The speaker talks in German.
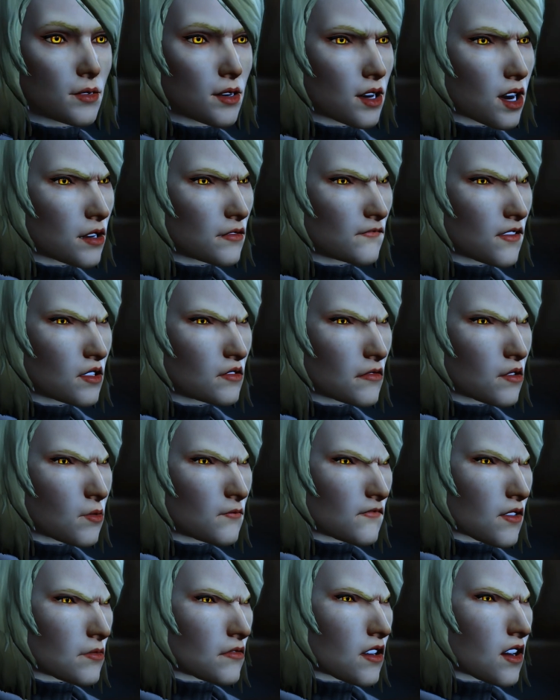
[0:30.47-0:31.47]
Sich etwas
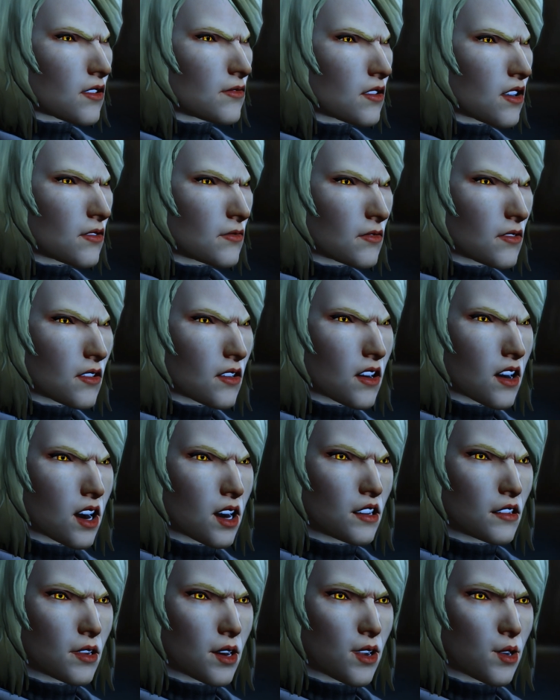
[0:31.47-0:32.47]
zu verdienen,
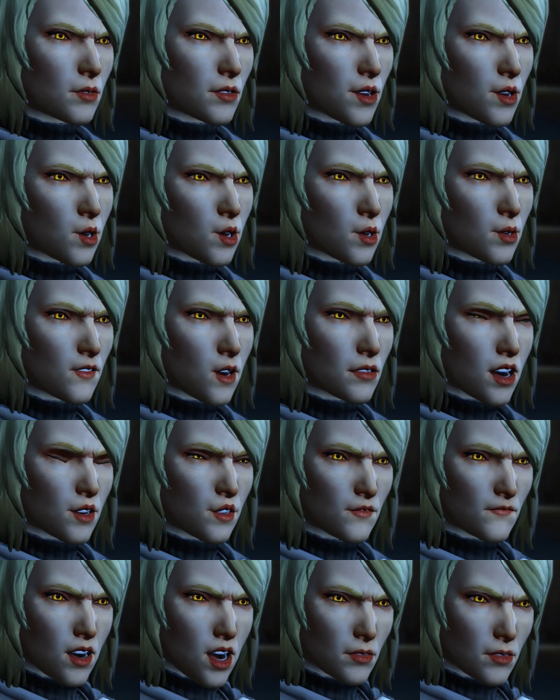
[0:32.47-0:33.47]
ist eine Krücke für
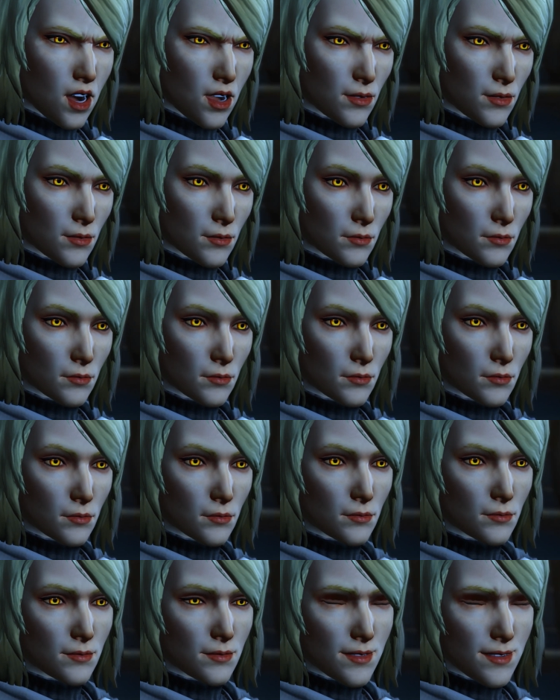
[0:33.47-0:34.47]
die Schwachen.
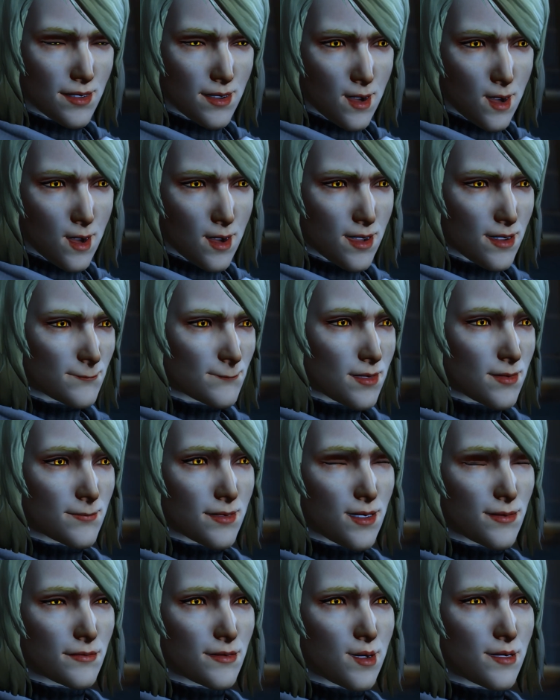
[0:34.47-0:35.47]
Ich hole mir
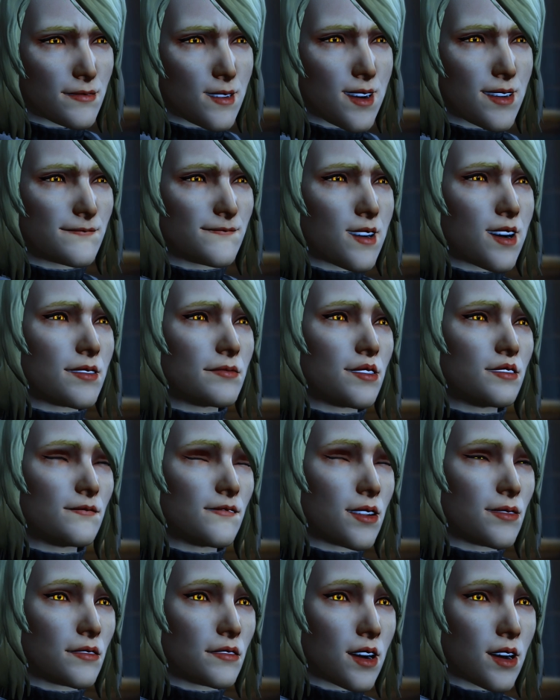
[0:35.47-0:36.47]
mein Glück dort, wo ich
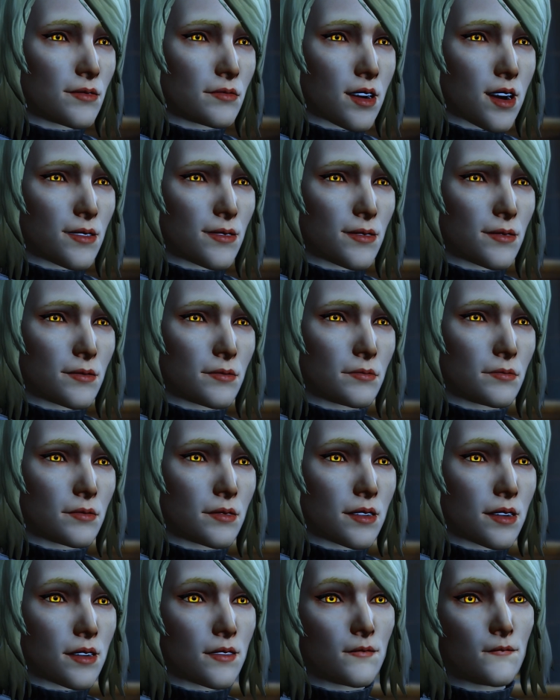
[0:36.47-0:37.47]
es finden kann.
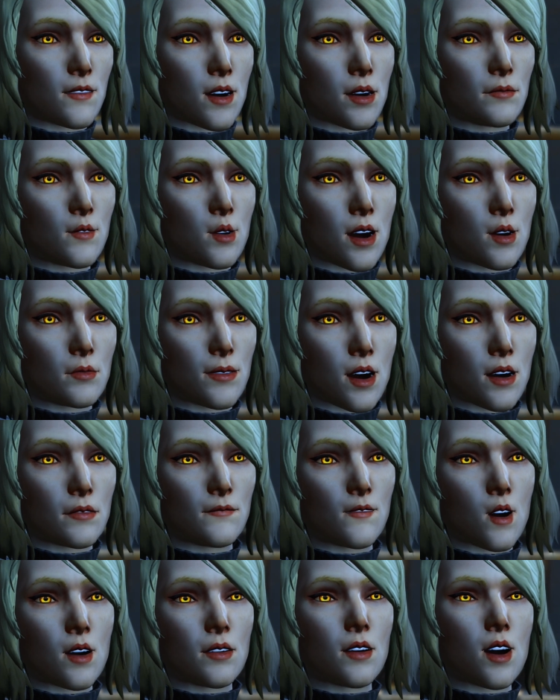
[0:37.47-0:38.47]
Ich werfe euch
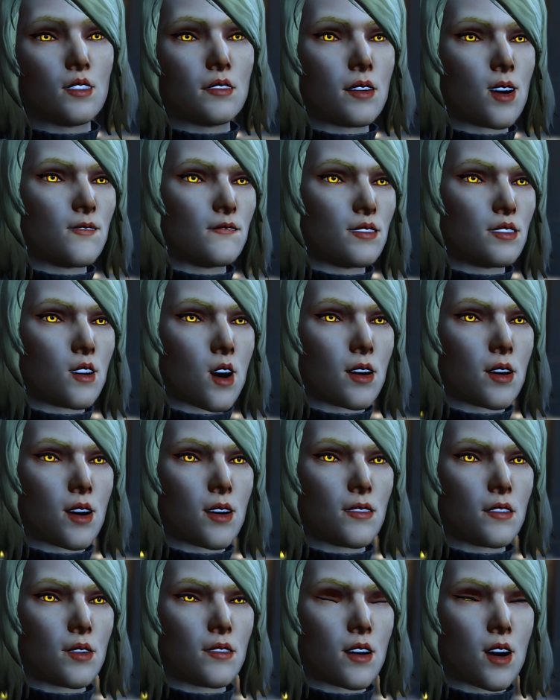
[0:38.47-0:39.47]
nicht vor, dass ihr auch so
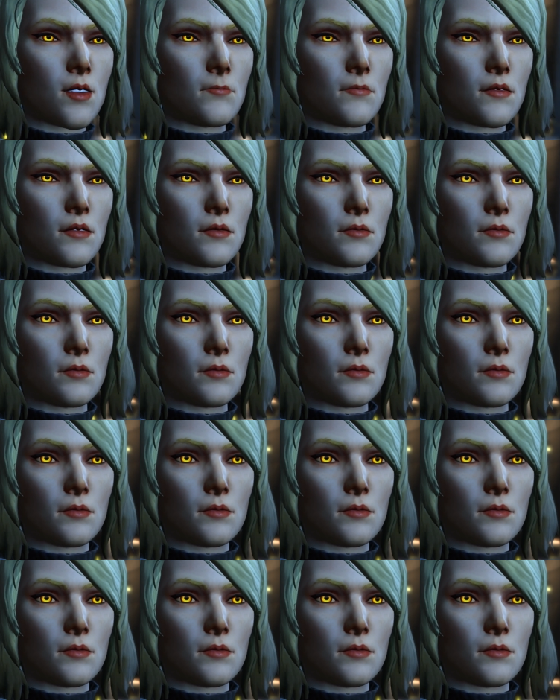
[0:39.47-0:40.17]
gehandelt habt.